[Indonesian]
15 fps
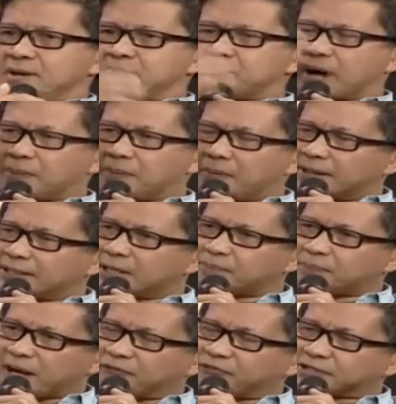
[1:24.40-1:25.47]
Berapa banyak
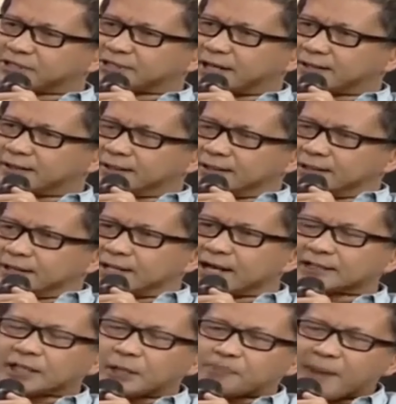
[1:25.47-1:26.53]
private jet yang
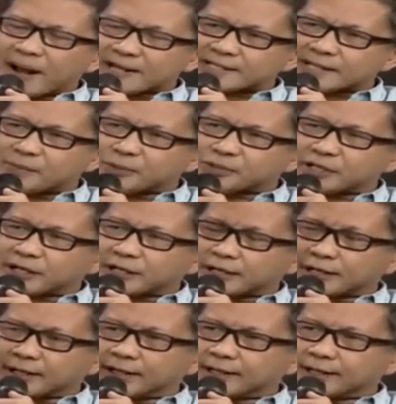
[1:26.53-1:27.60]
terpaksa mesti
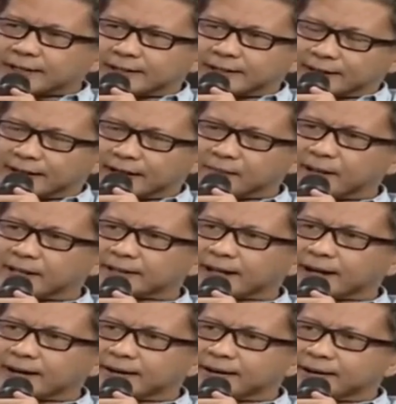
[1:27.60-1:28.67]
ke
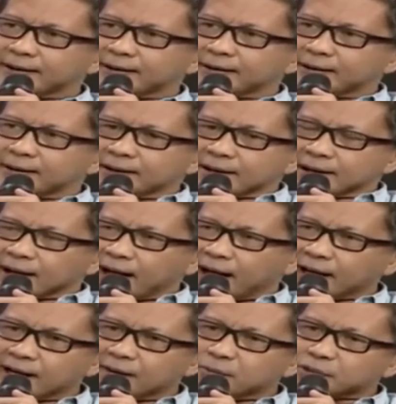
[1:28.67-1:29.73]
Kalimantan
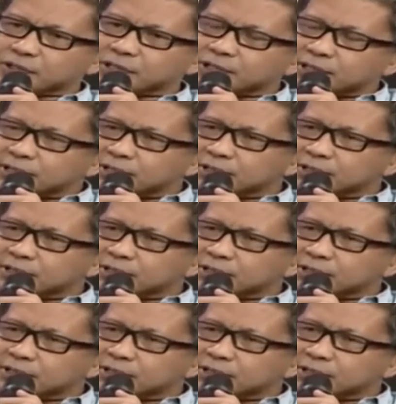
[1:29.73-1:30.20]
karena mesti